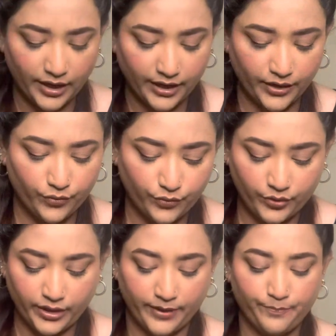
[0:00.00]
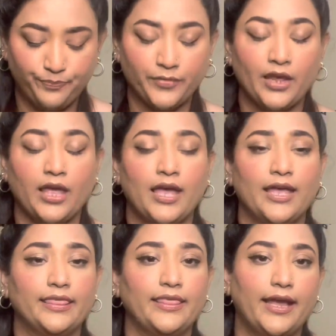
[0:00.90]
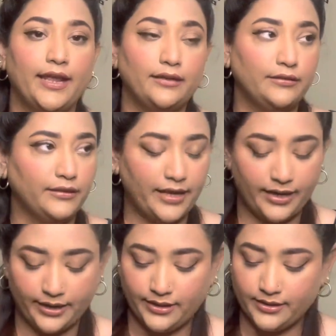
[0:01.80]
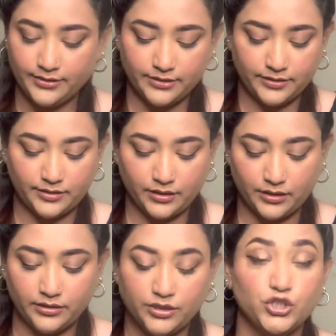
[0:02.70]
है उन्होंने देन देर इज़ द